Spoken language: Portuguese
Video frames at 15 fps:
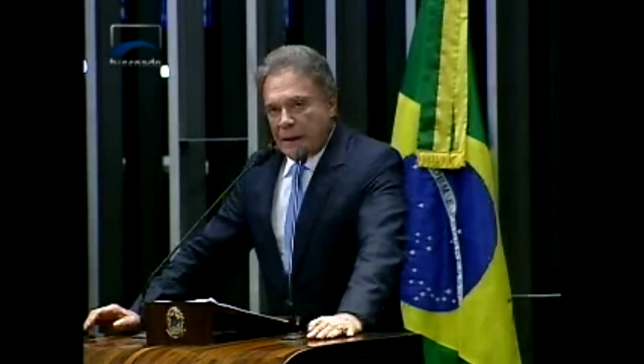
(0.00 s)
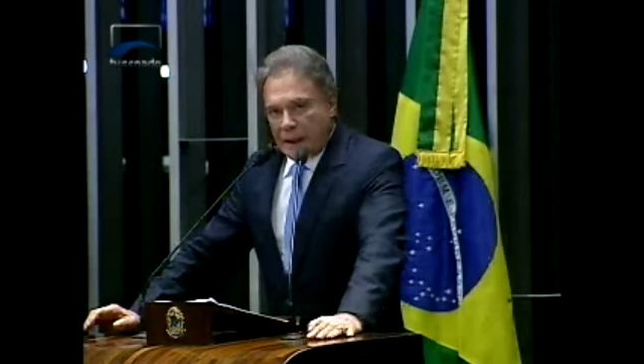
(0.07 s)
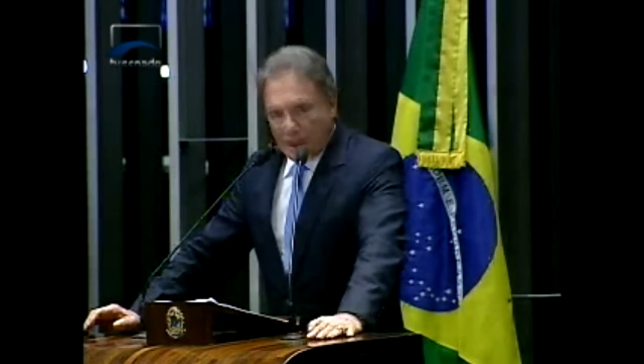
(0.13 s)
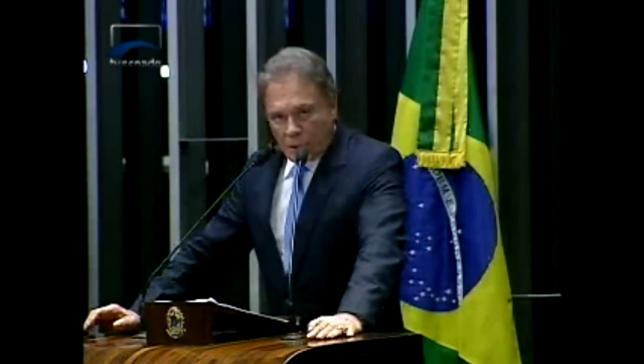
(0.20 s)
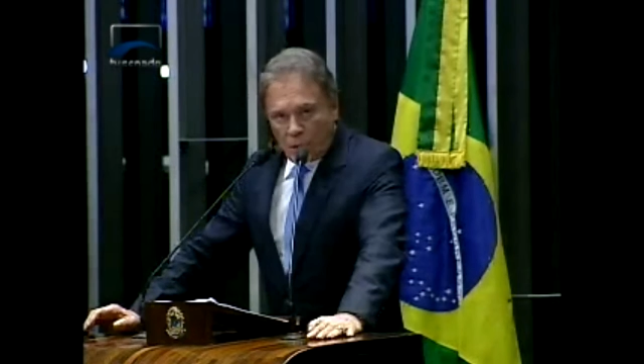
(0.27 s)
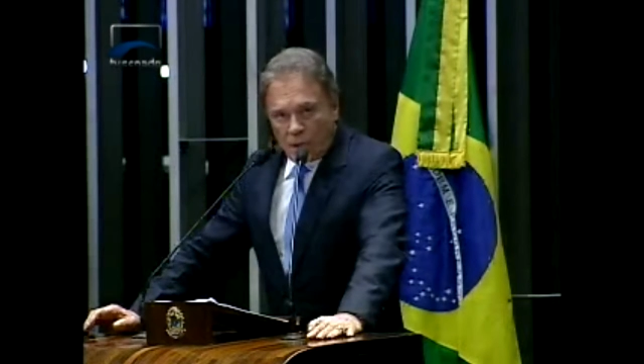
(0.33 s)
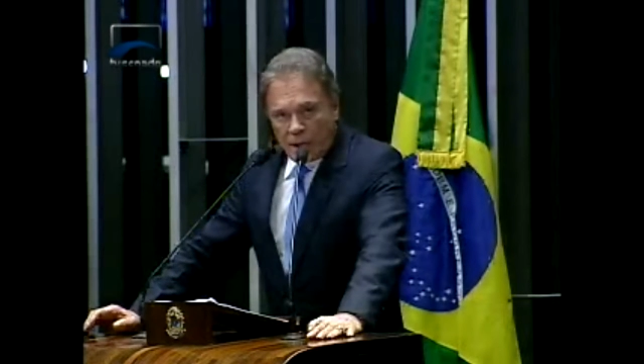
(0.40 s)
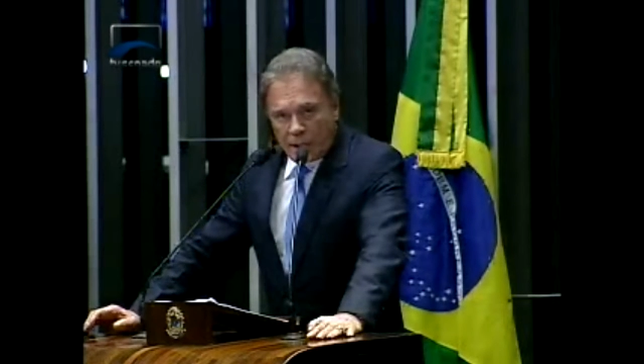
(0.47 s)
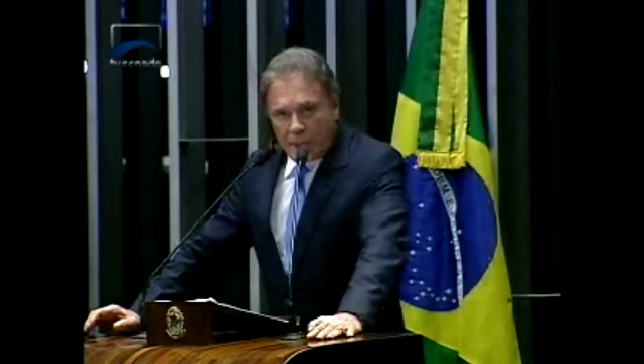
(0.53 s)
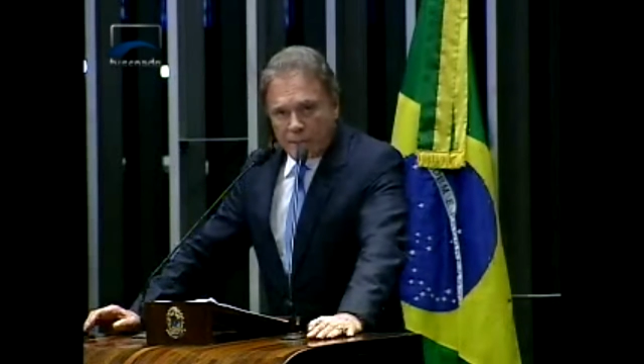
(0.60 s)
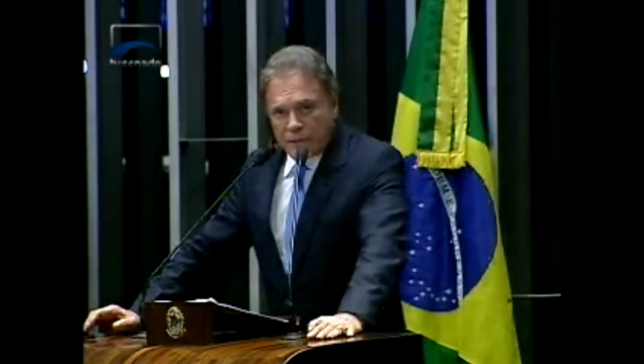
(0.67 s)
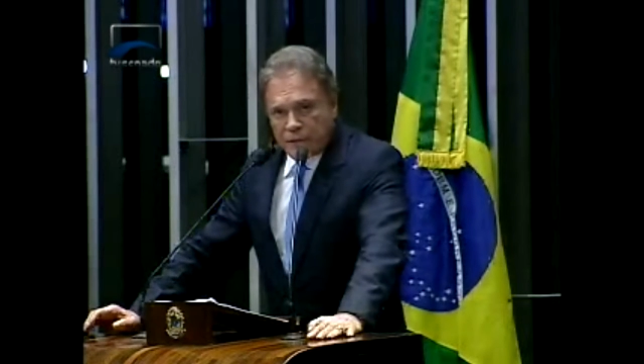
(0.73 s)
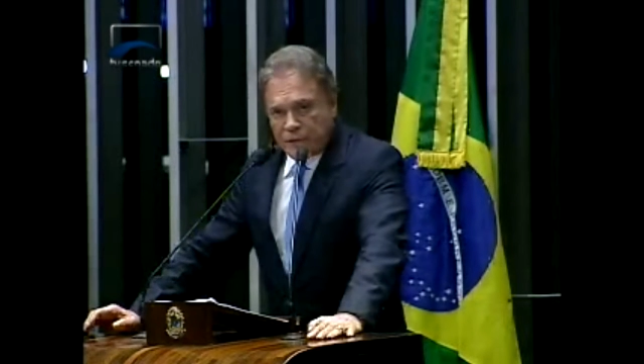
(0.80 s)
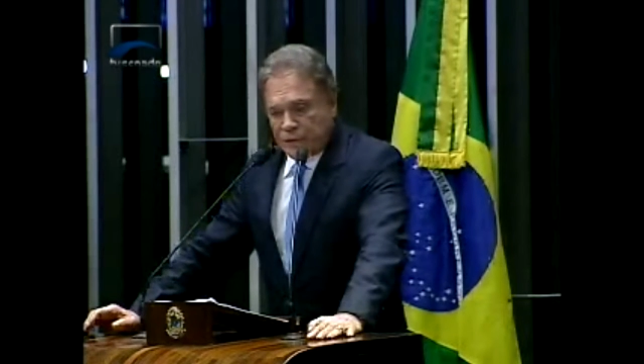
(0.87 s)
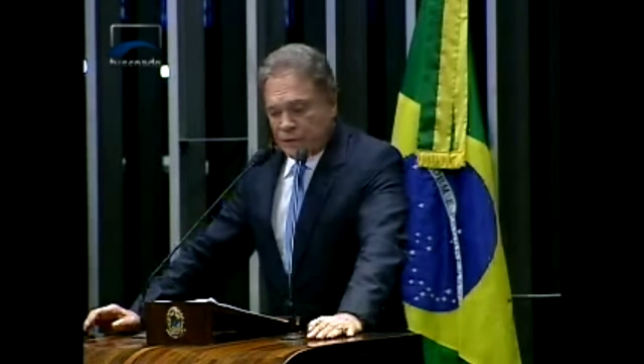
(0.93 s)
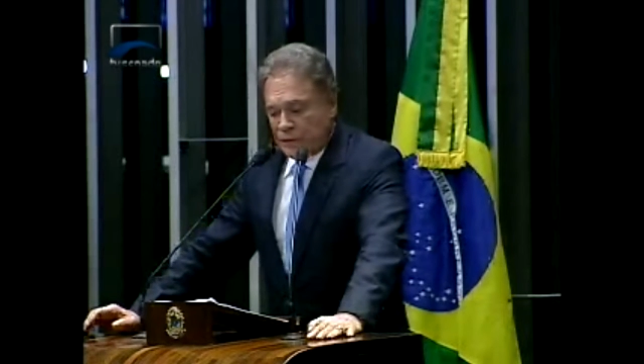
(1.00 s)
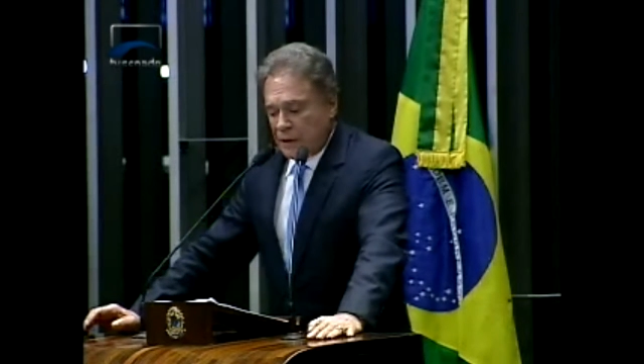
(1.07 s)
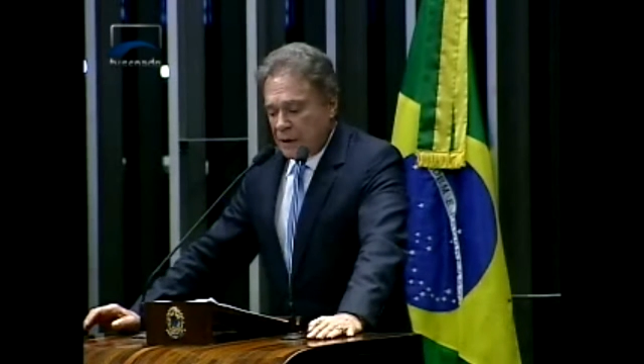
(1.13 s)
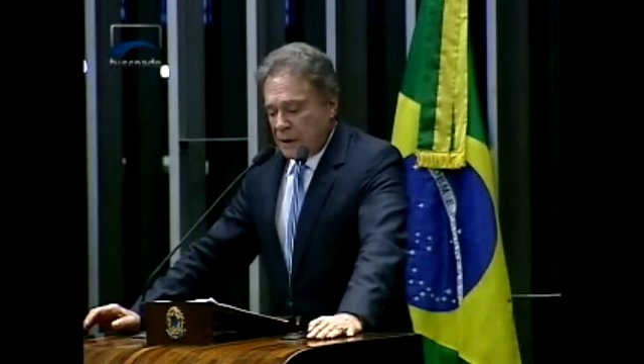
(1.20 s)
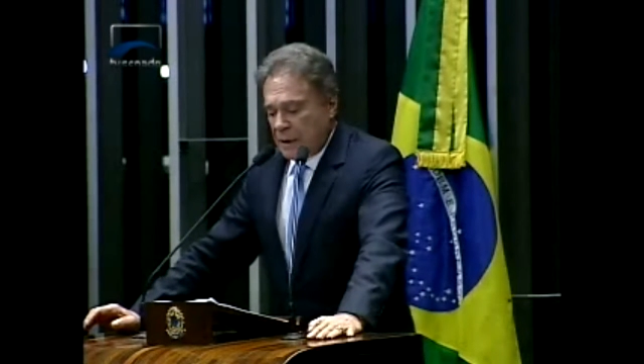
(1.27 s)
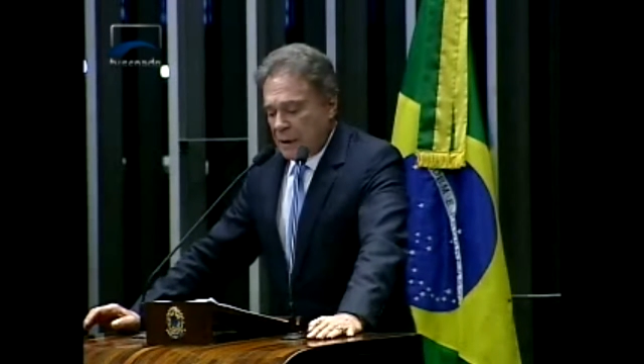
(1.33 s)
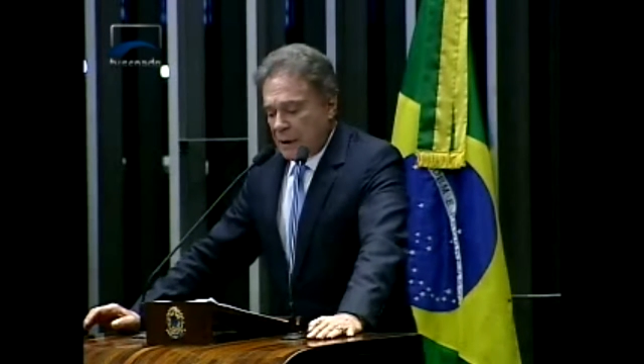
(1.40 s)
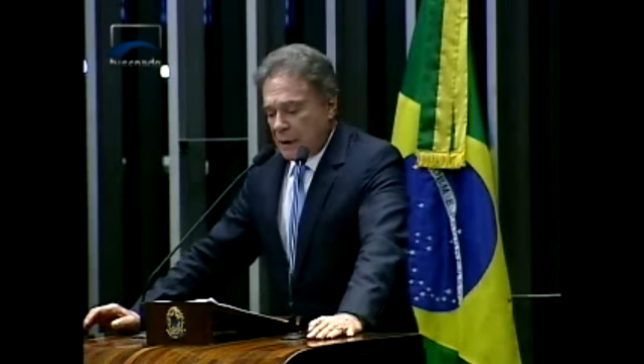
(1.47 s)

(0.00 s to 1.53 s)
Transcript: e recorremos